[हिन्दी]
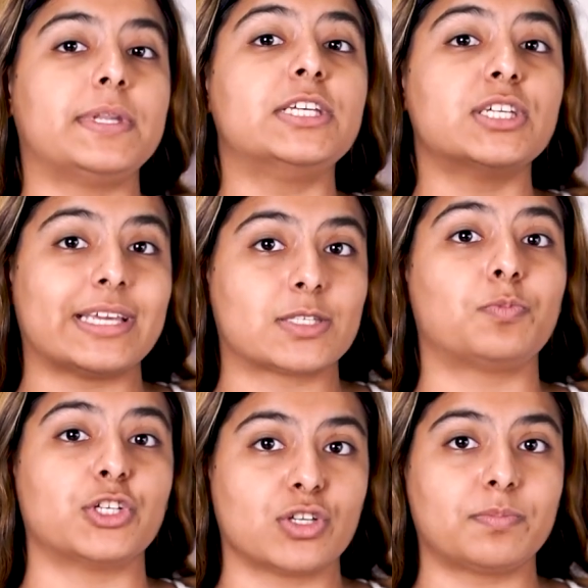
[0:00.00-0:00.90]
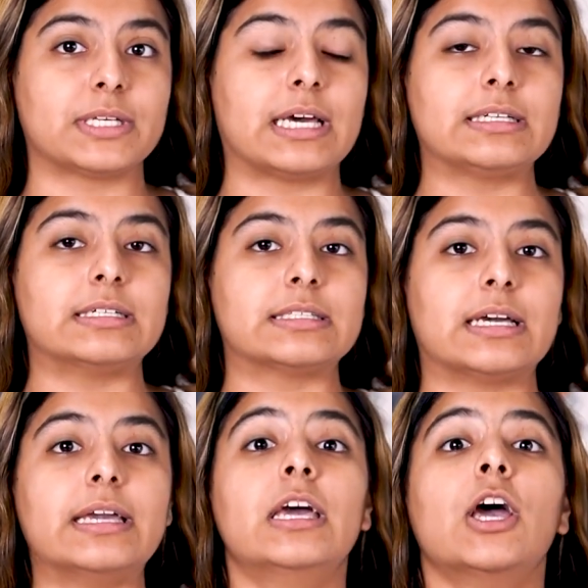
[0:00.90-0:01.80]
स्पीच एंड एक्सप्रेशन प्रदान
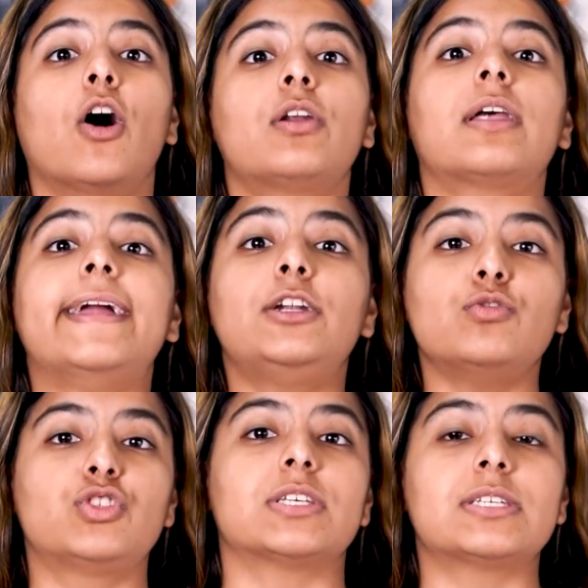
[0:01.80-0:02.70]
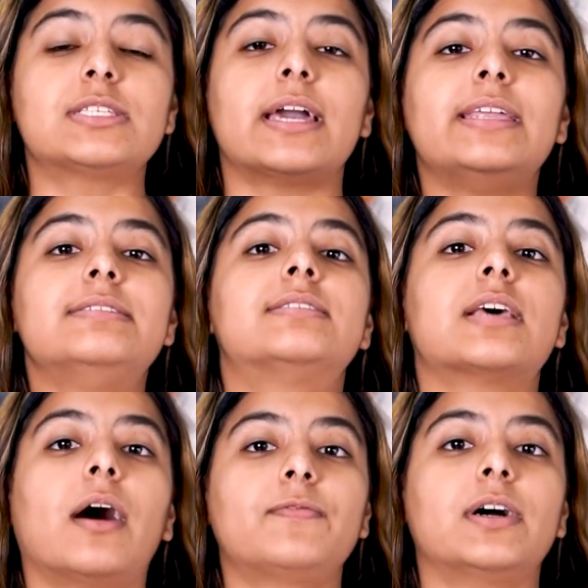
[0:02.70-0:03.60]
करता है और राइट टू जस्टिस यानी
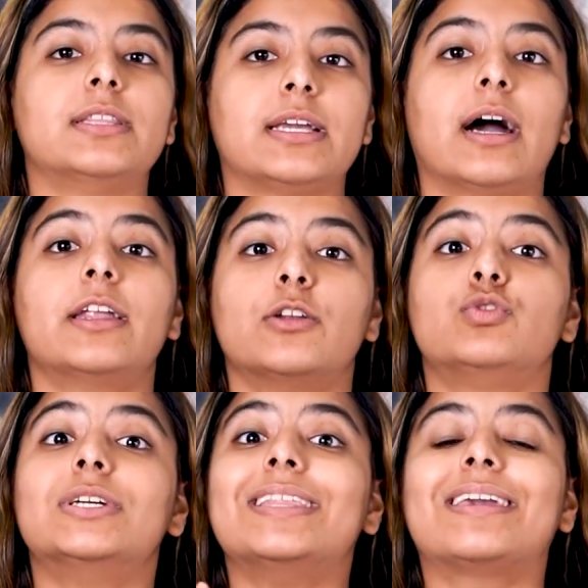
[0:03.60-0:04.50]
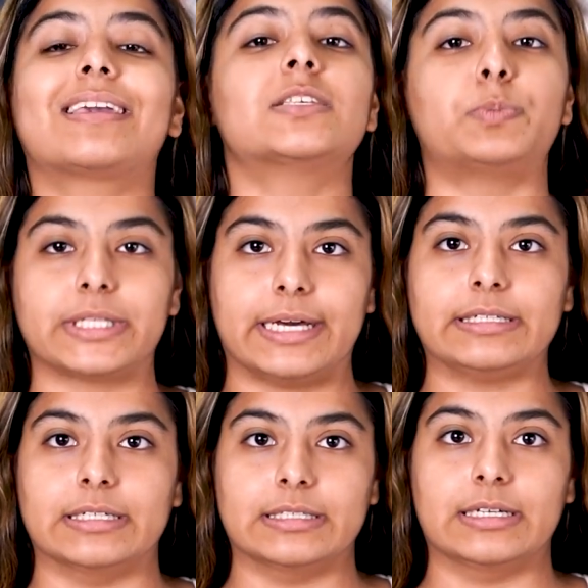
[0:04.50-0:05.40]
इंसाफ का अधिकार अनुच्छेद इक्कीस
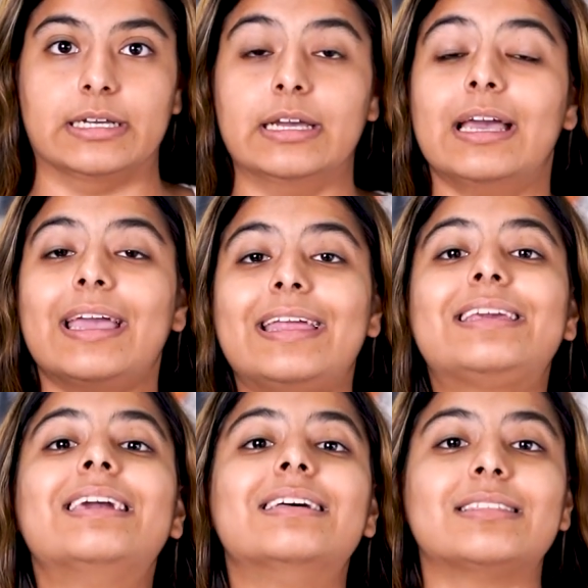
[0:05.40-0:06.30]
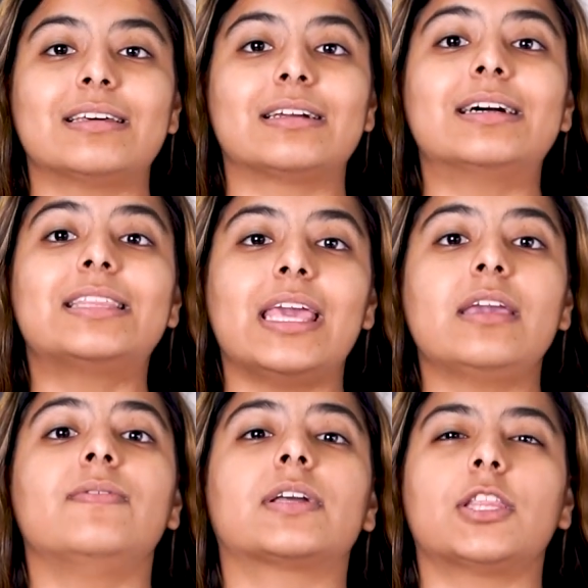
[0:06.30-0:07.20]
प्रदान करता है इनके अंतर्गत
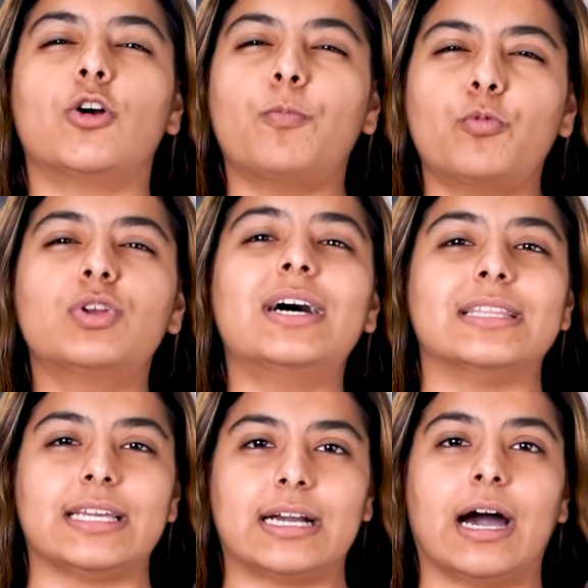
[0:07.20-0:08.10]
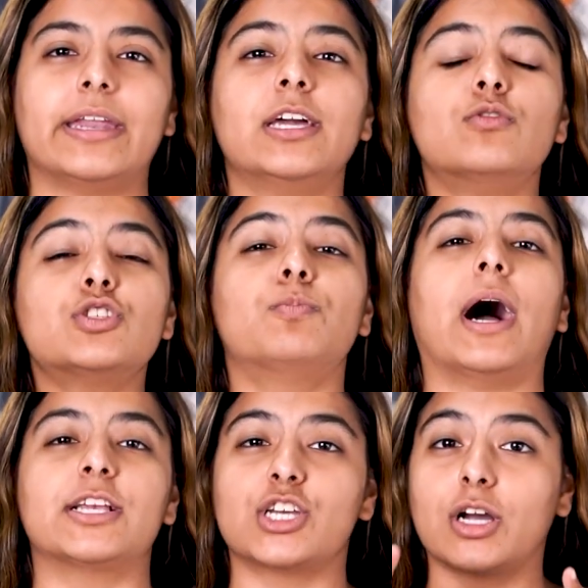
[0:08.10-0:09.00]
एक व्यक्ति को पूरा अधिकार है उस
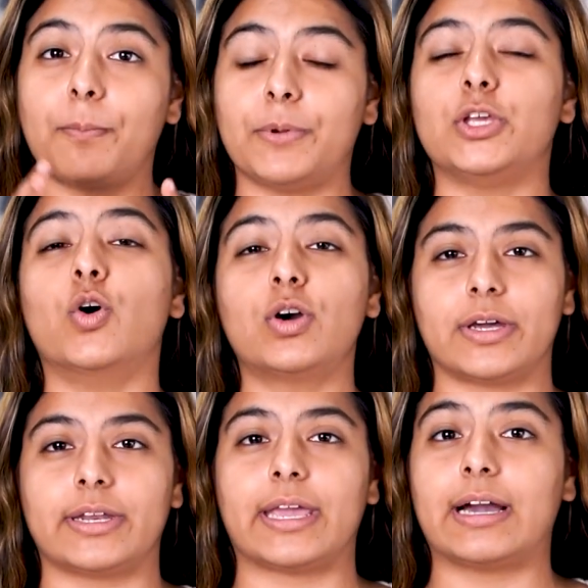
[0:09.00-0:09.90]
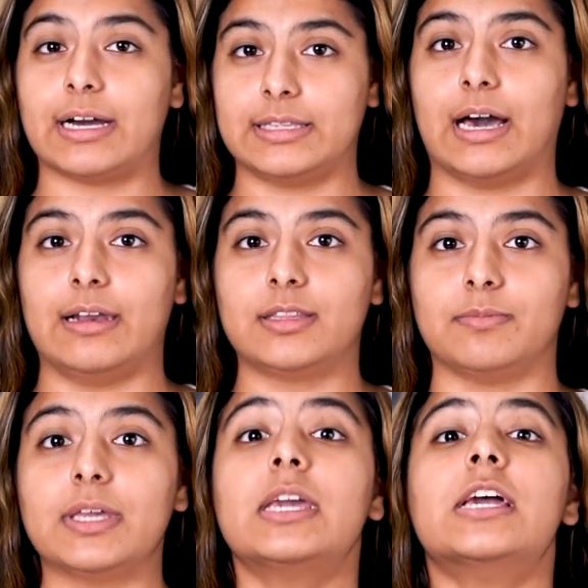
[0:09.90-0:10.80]
भाषा का प्रयोग करने का अदालत
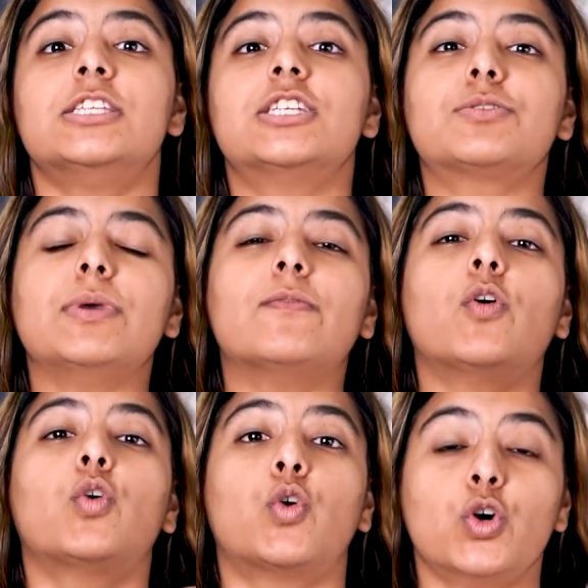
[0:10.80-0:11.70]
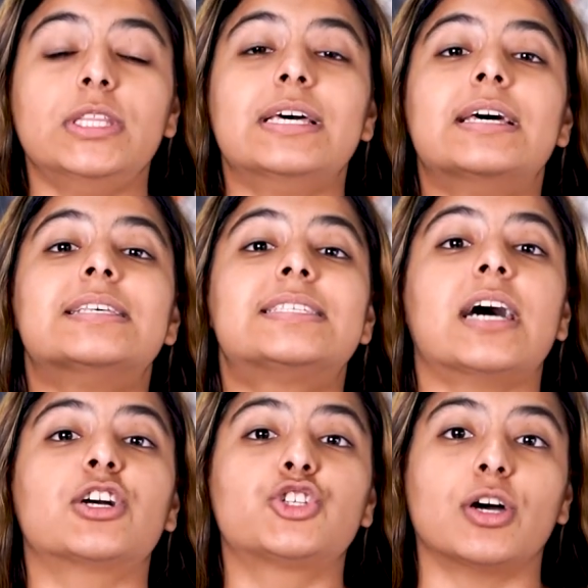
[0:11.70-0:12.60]
में जिसमें वो खुद
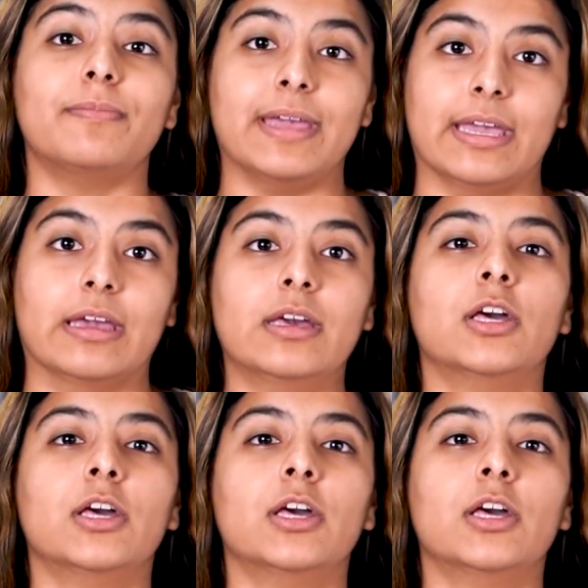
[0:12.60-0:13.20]
सक्षम हैं